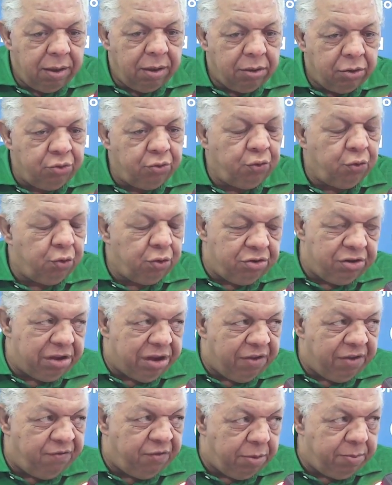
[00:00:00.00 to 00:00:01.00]
تشوت
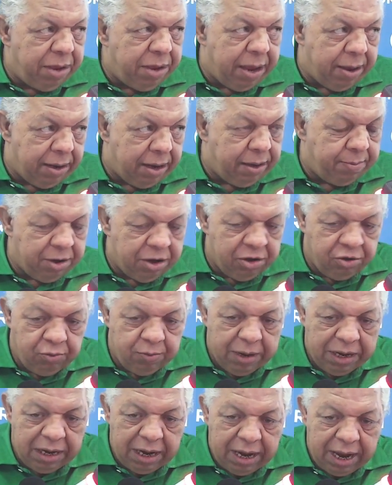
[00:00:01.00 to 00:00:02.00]
آه، 60% يعني
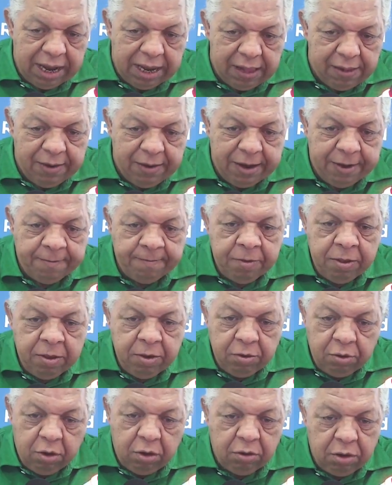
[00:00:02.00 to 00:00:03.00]
بالنسبه للقيروان
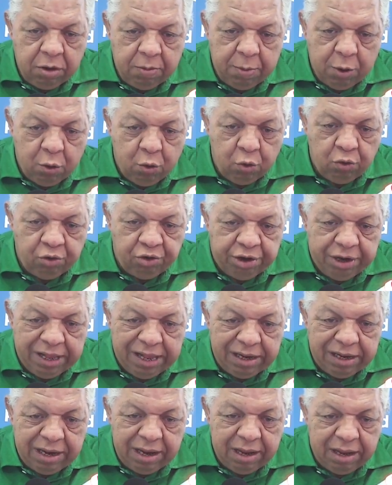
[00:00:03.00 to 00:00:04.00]
دونك ما نقولوش
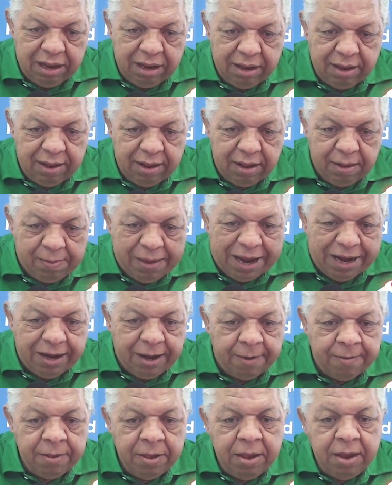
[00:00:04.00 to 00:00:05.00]
لنا آه،
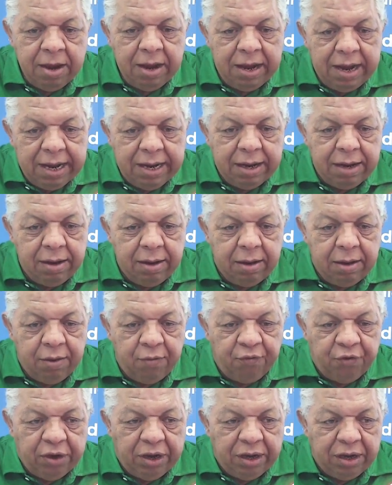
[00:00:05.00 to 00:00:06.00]
ربحنا لكن آه،
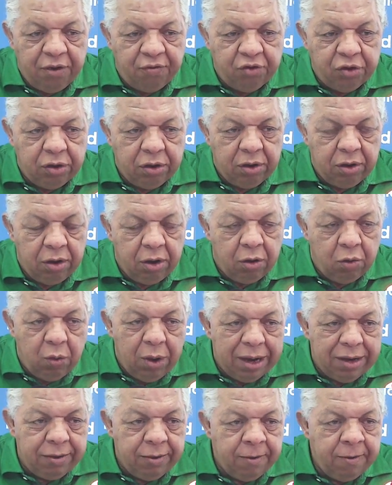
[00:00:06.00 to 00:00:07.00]
في نفس
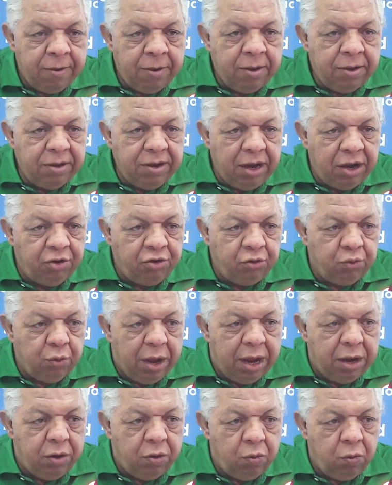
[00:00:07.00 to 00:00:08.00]
الوقت تحس
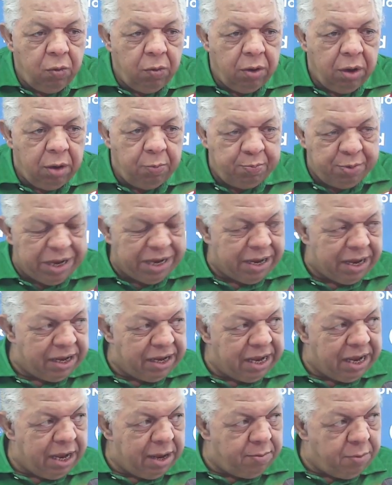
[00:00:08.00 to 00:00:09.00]
انه البيك
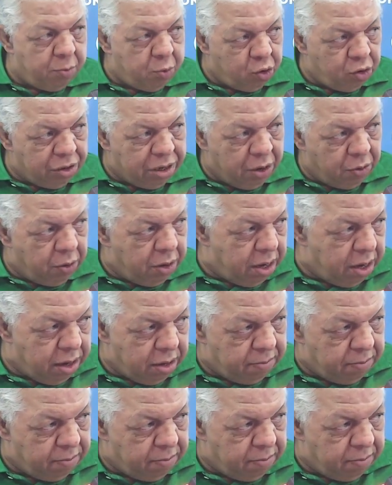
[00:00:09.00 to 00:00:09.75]
هذايا ممكن توا